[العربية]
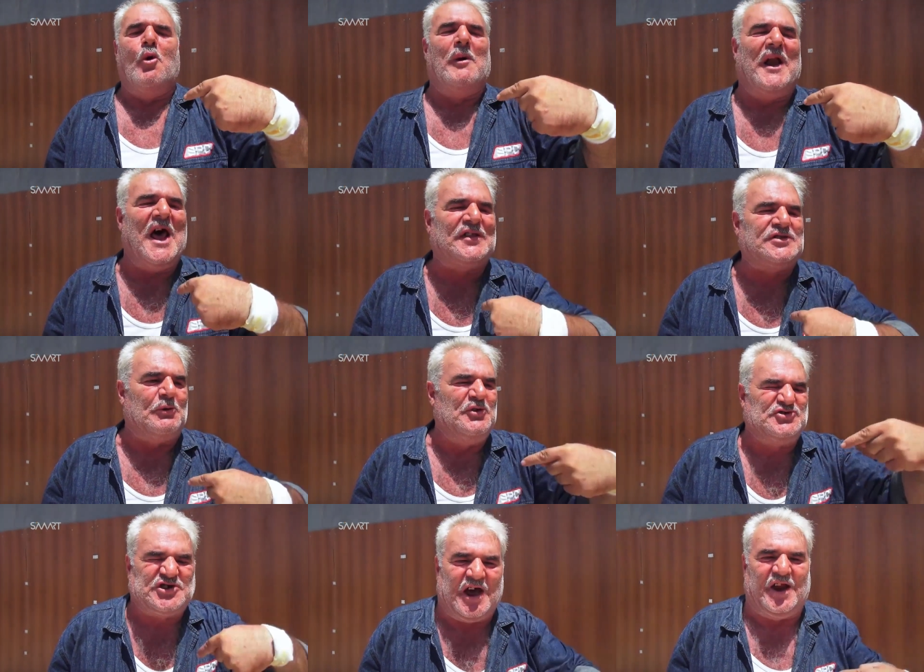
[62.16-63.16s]
وبناتنا
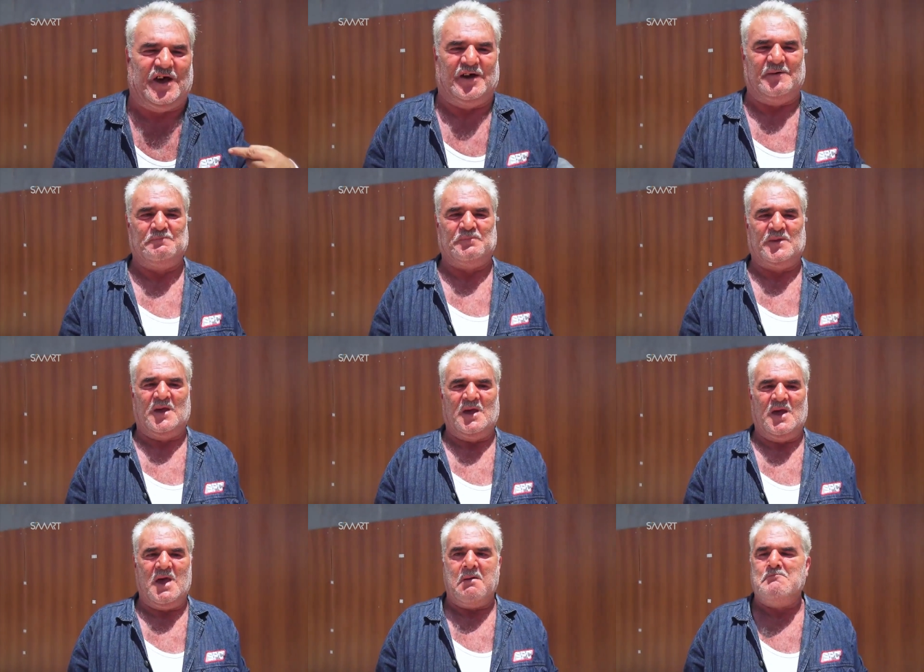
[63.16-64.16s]
ونسانا
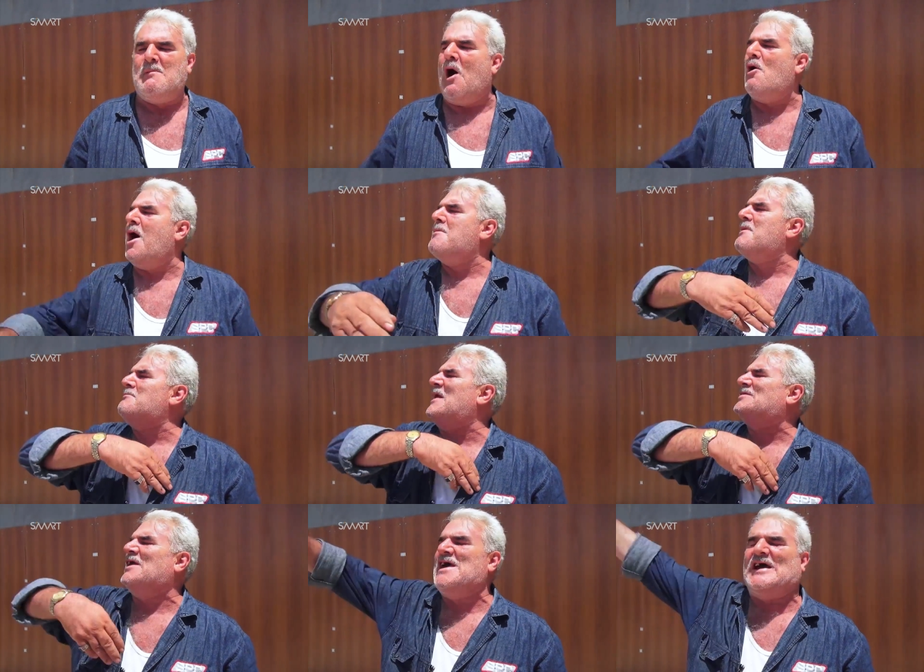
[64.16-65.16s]
ما هو
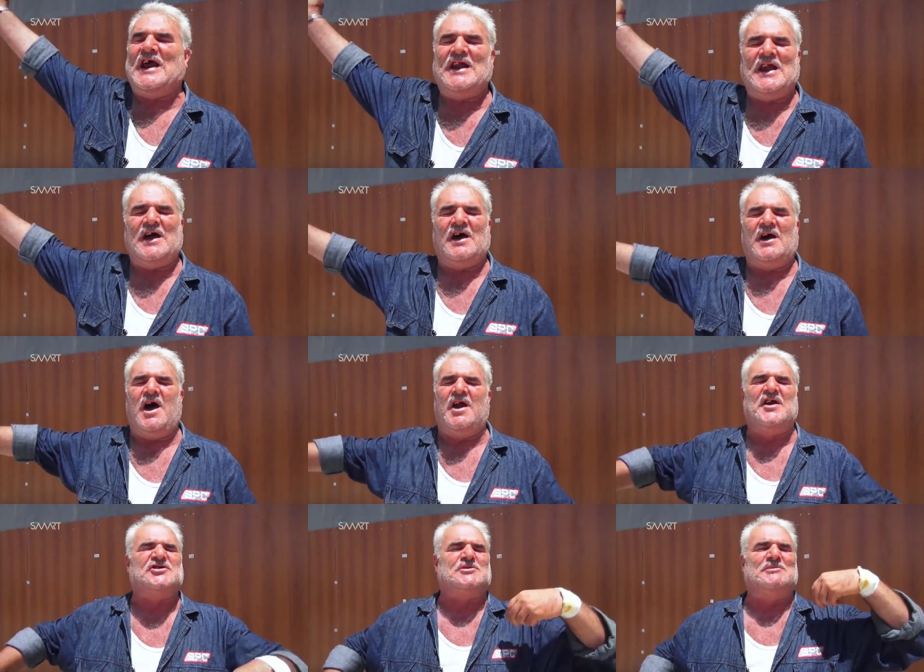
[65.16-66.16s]
الدنيا كلها
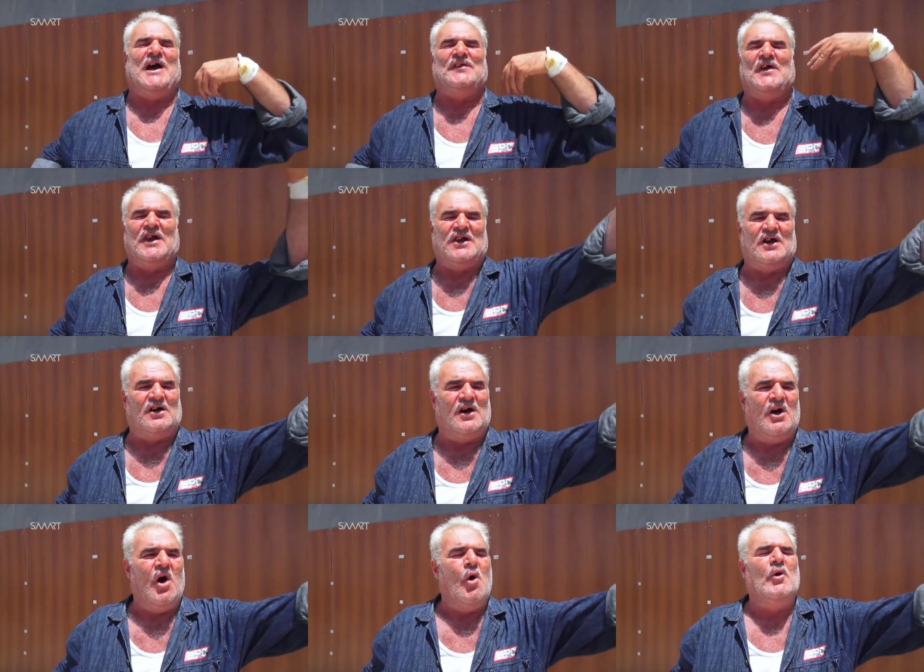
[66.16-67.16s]
النصر من عند الله
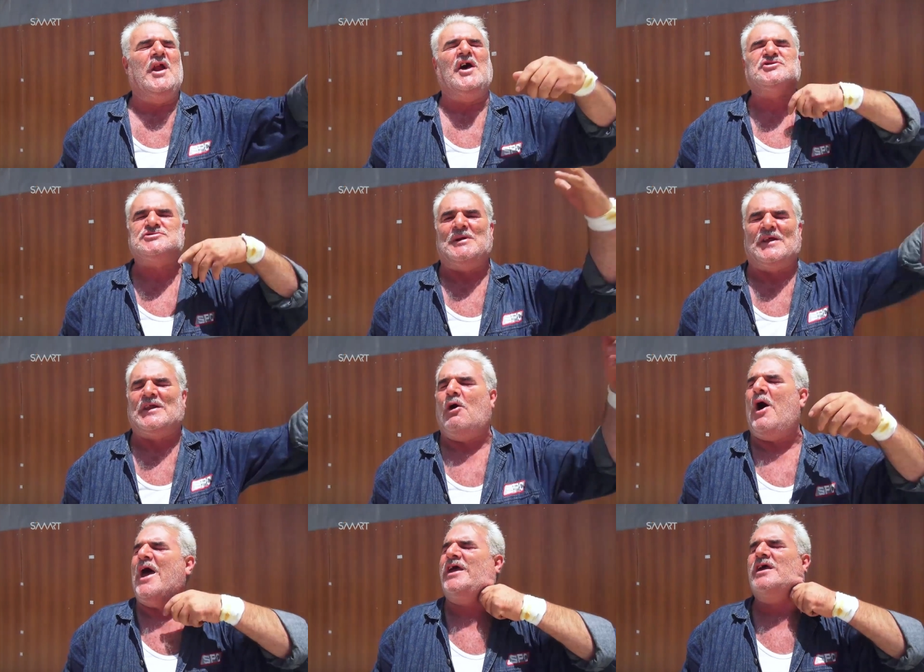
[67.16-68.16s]
والعز من عند الله
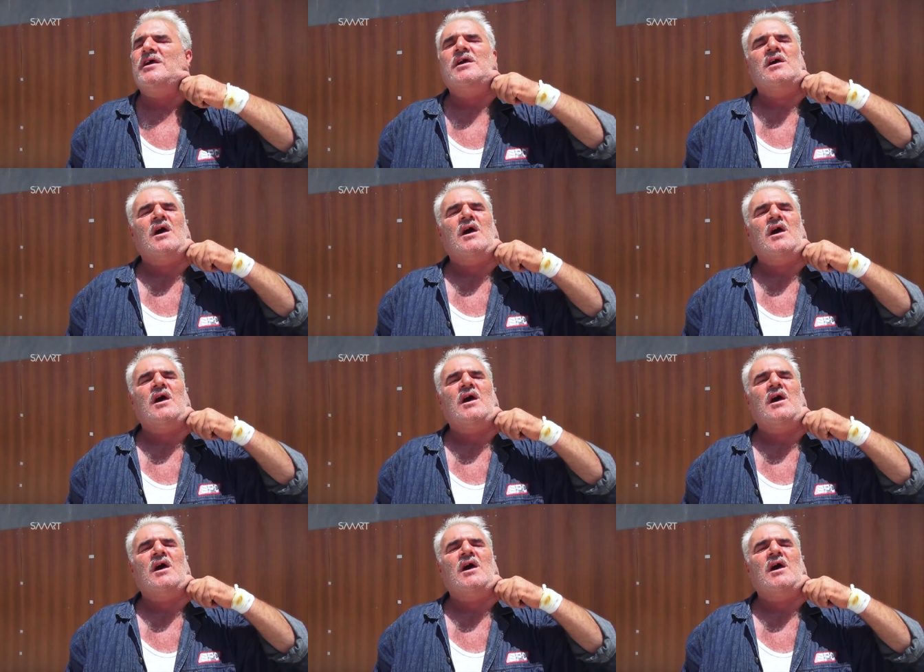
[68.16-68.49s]
وهي